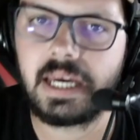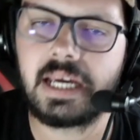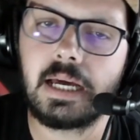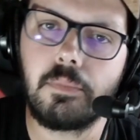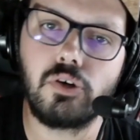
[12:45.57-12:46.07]
Et
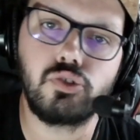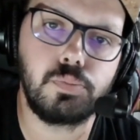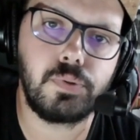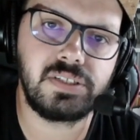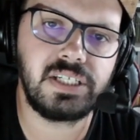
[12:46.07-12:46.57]
clairement je
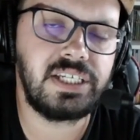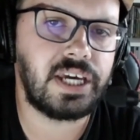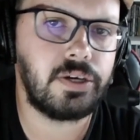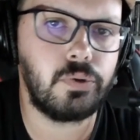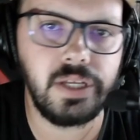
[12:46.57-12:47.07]
pensais qu'il
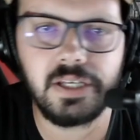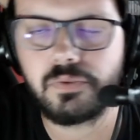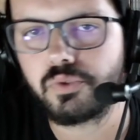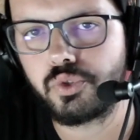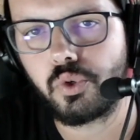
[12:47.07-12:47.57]
rigolait
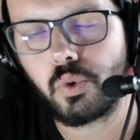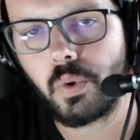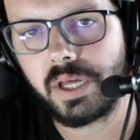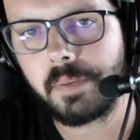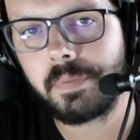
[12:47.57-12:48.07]
donc je le
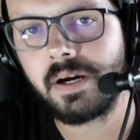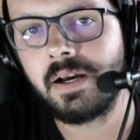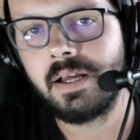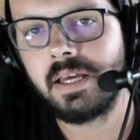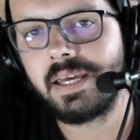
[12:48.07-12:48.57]
croyais pas
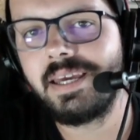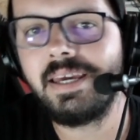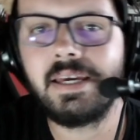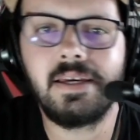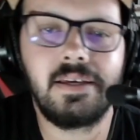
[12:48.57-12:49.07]

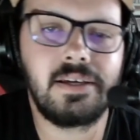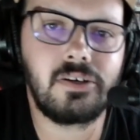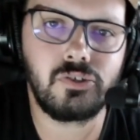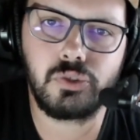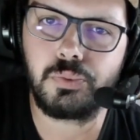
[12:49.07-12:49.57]
et
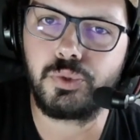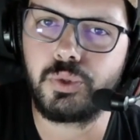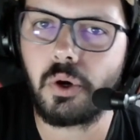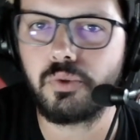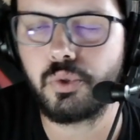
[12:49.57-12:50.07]
quand je me
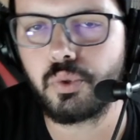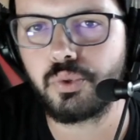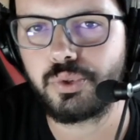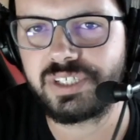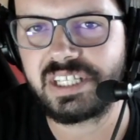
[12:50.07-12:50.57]
suis rendu
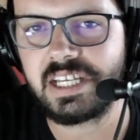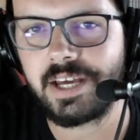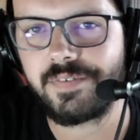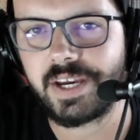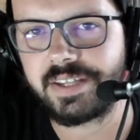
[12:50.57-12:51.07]
compte que c'était
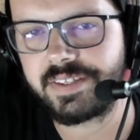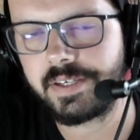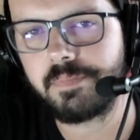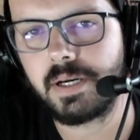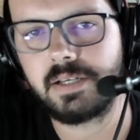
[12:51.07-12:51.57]
la
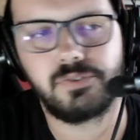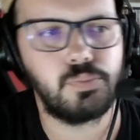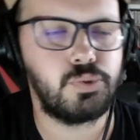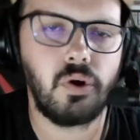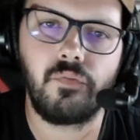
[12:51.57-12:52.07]
vérité bah je
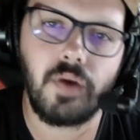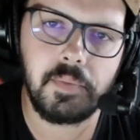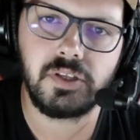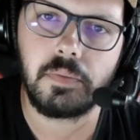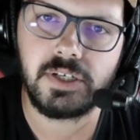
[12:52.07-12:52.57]
me suis
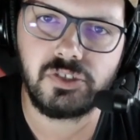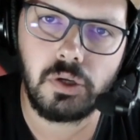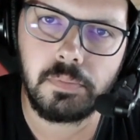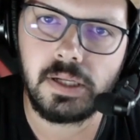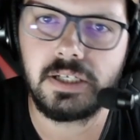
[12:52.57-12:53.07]
enfermé dans ma
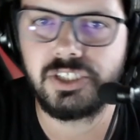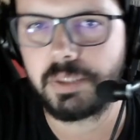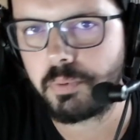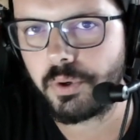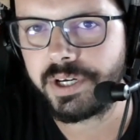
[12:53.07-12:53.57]
chambre et j'ai pleuré.